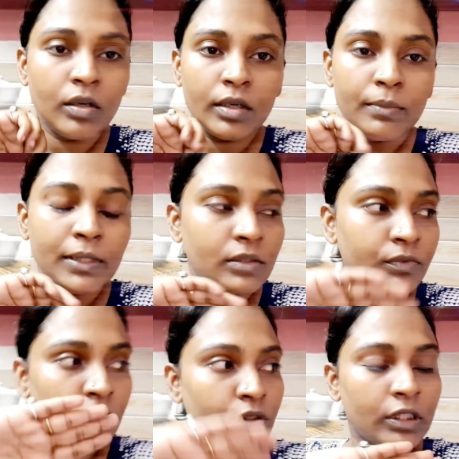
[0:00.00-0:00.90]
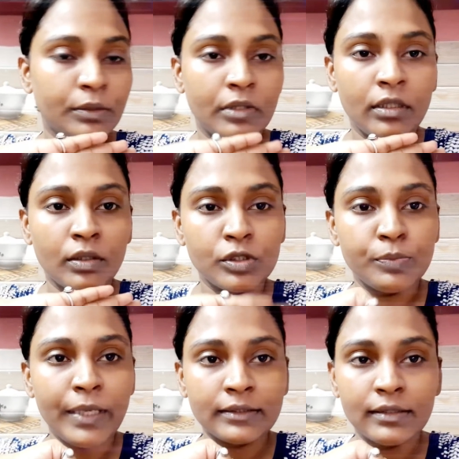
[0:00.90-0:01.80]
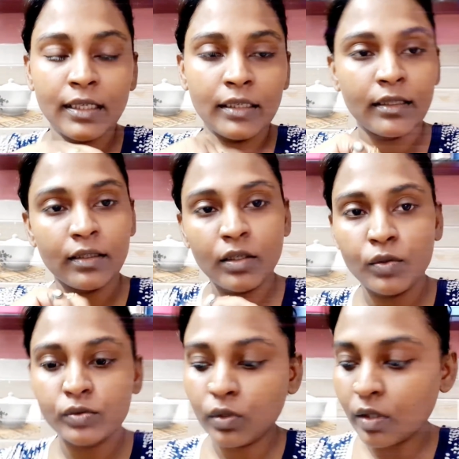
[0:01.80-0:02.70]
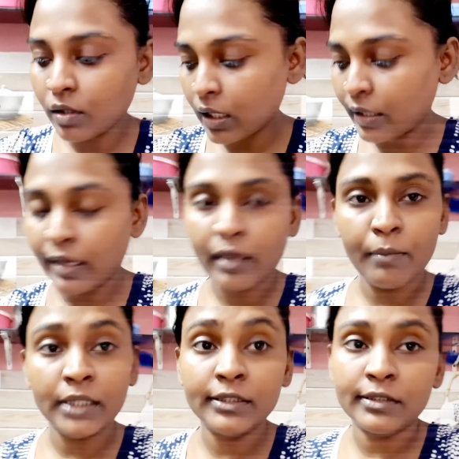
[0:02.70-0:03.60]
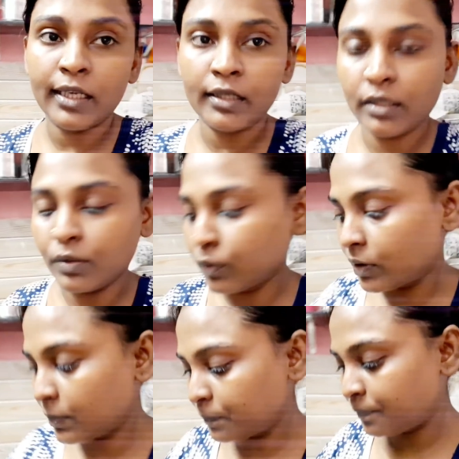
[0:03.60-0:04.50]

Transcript: और बस वो जो कुछ आ, कुछ बैग्स निकाल के रखे उसको करना है भाजी चढ़ा के करूँगी